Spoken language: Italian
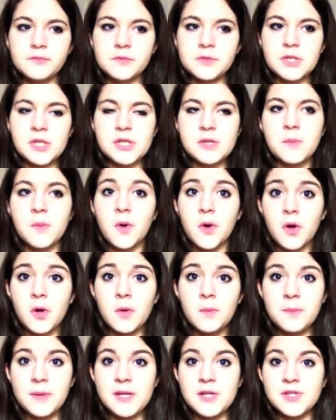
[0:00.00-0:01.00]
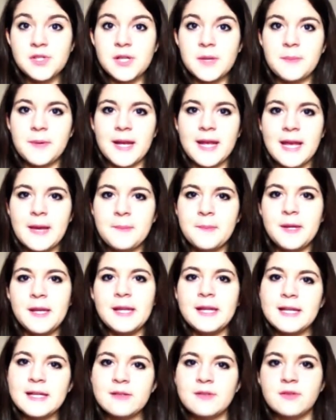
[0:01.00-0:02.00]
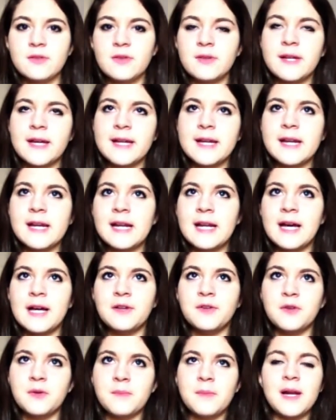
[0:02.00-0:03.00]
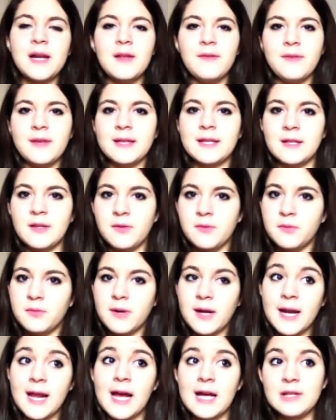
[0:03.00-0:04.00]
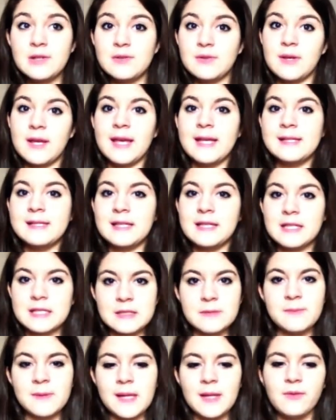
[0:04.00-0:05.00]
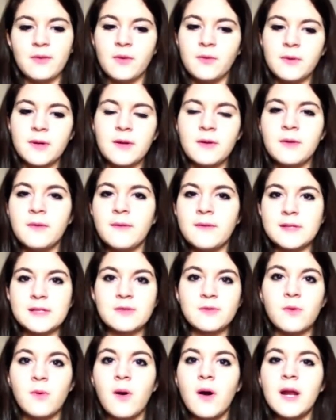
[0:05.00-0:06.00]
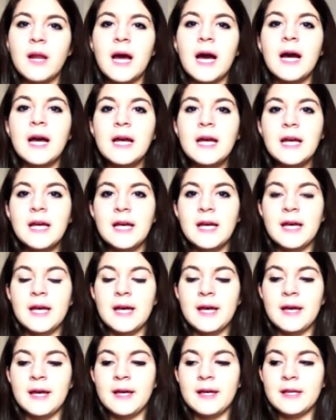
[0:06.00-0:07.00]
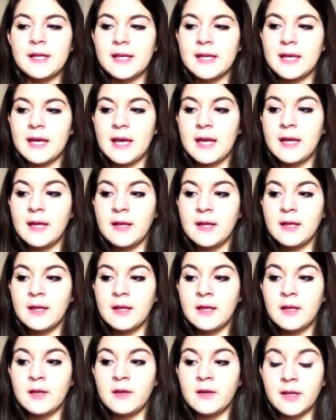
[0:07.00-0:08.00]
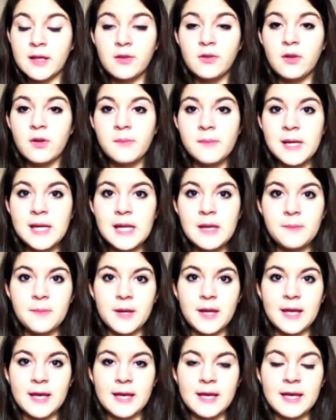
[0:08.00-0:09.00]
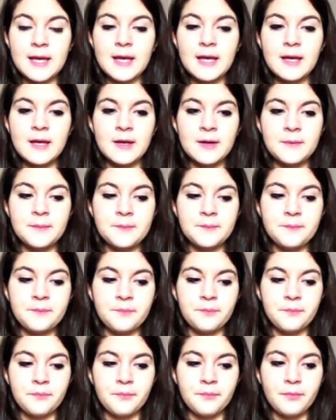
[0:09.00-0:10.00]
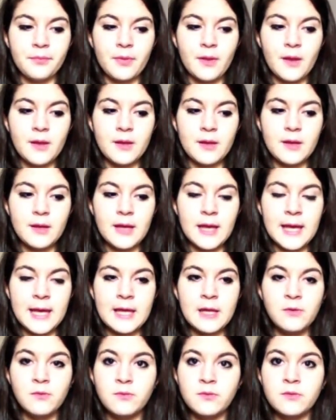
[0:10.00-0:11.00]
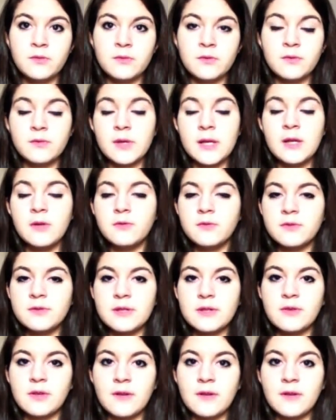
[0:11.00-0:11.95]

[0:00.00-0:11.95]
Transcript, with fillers: diciamo, colpisce perché per il resto narra la normale vita di un ragazzo che si è trasferito in una nuova scuola, eh, che, eh, che, dorme lì perché ehm, è in, un, in, uno stato